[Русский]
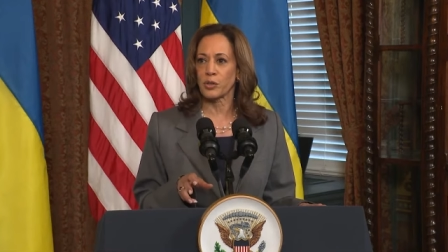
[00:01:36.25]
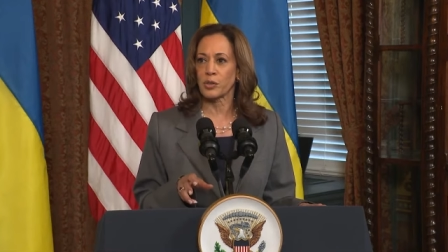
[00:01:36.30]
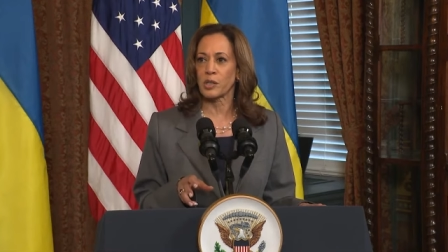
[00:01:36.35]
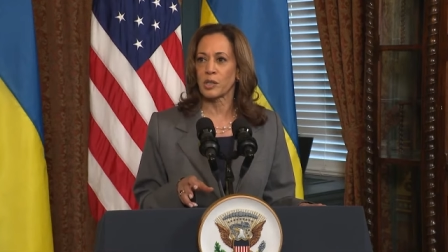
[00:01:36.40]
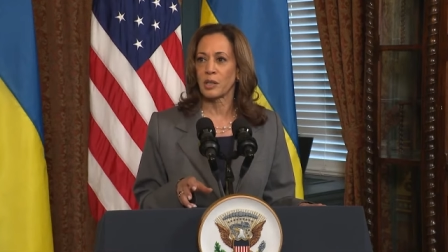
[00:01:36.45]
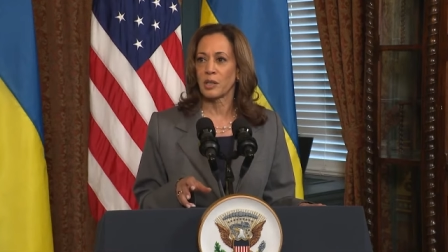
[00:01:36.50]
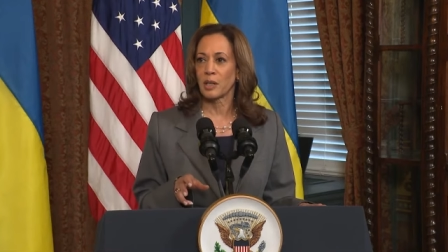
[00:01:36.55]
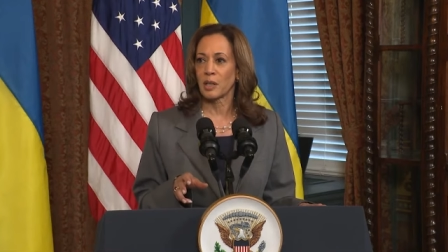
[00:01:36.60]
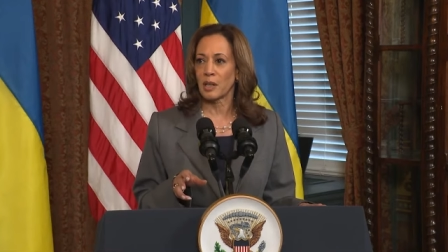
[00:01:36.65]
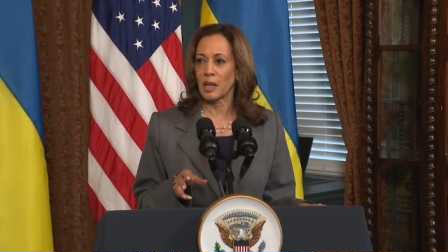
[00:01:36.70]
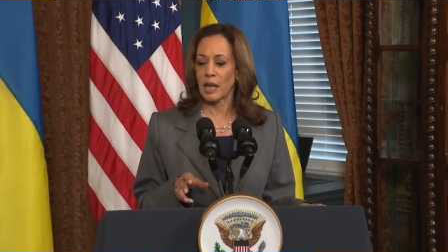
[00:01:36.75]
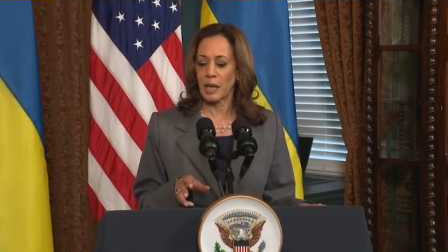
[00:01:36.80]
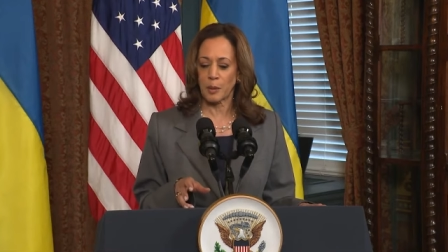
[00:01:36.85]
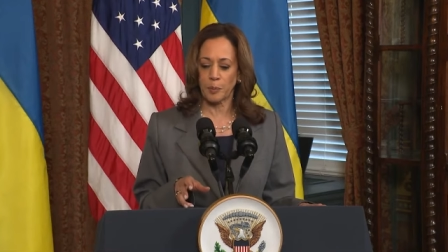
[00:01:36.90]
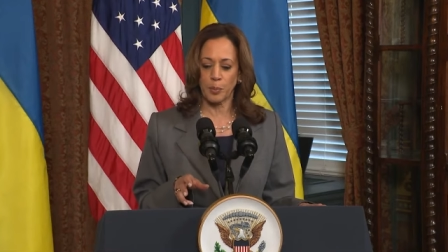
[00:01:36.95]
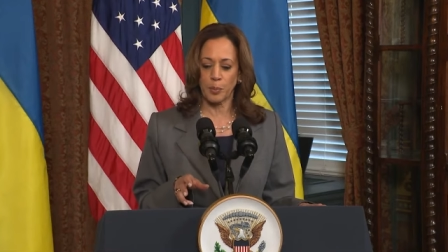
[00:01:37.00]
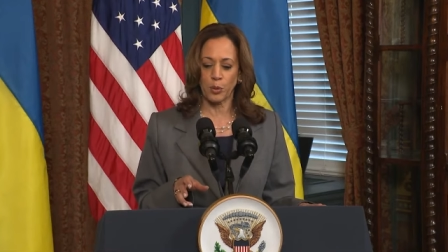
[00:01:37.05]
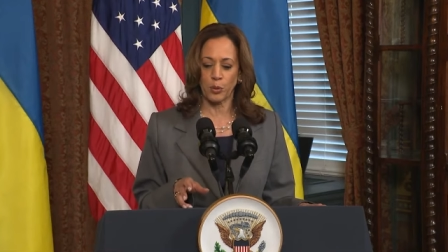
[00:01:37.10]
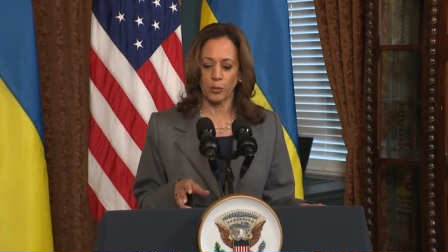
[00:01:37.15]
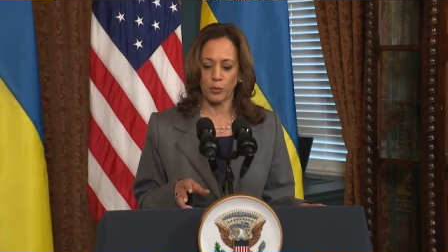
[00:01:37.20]
как это
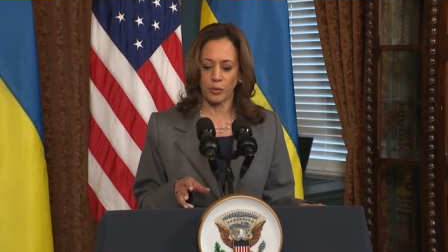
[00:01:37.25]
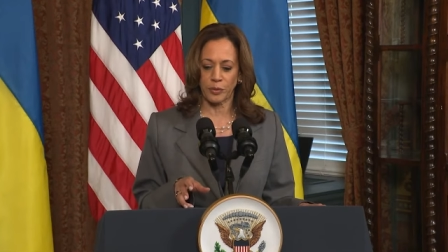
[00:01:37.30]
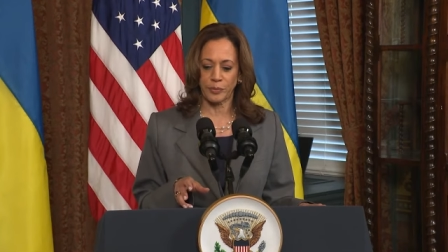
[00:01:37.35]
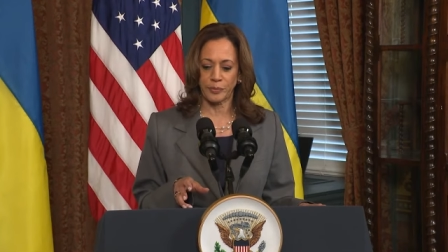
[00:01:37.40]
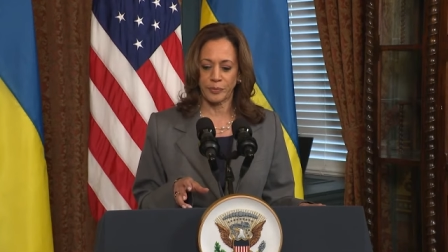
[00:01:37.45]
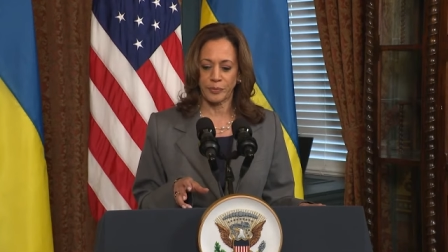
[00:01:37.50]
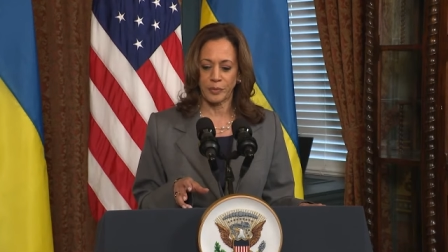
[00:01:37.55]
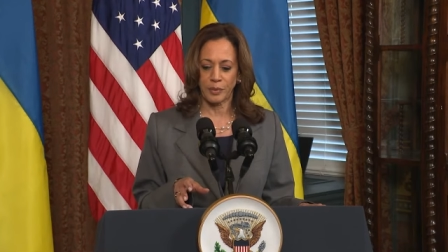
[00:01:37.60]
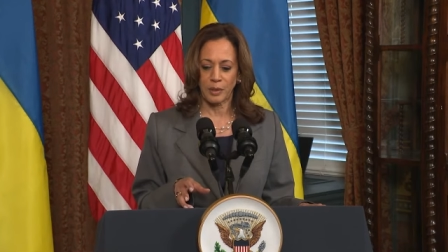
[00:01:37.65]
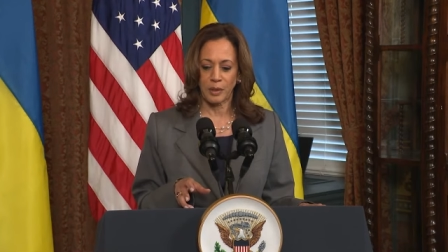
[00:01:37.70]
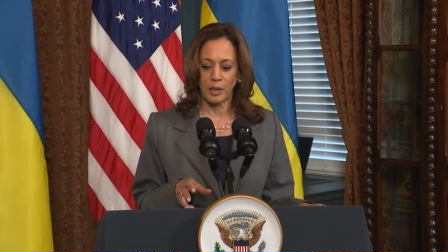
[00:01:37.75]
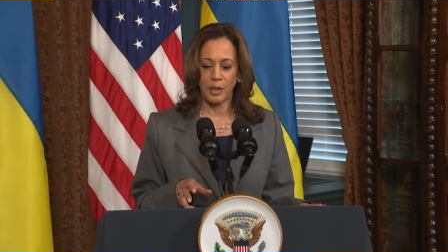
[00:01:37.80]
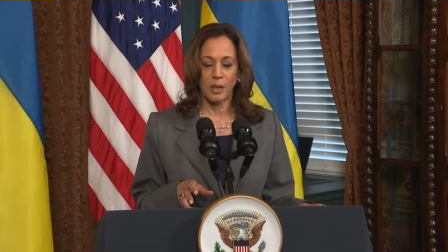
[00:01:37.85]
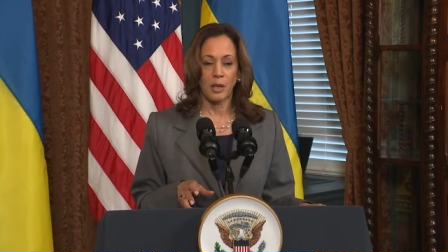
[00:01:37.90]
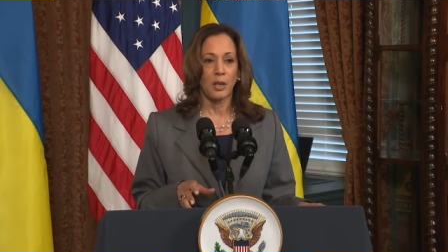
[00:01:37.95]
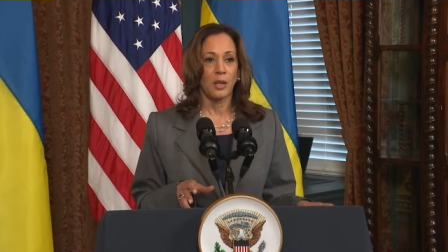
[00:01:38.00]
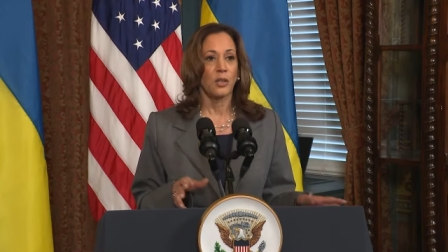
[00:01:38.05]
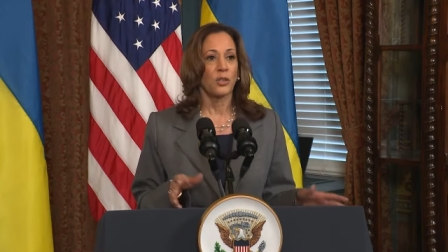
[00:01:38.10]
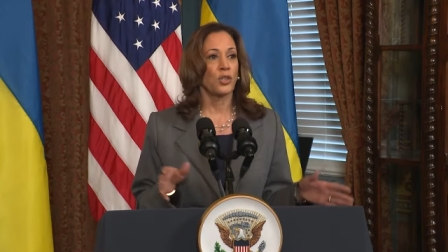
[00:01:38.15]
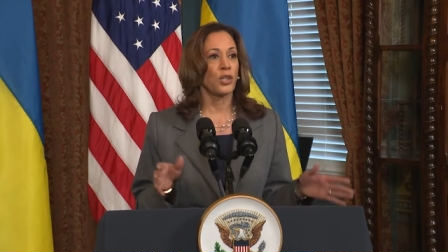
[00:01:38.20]
происходит и
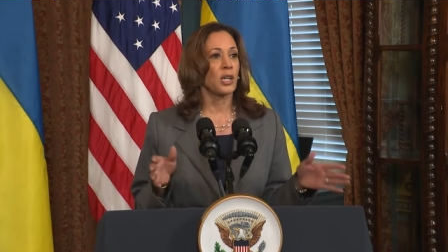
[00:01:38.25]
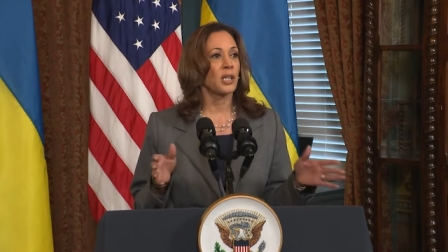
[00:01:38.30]
сейчас.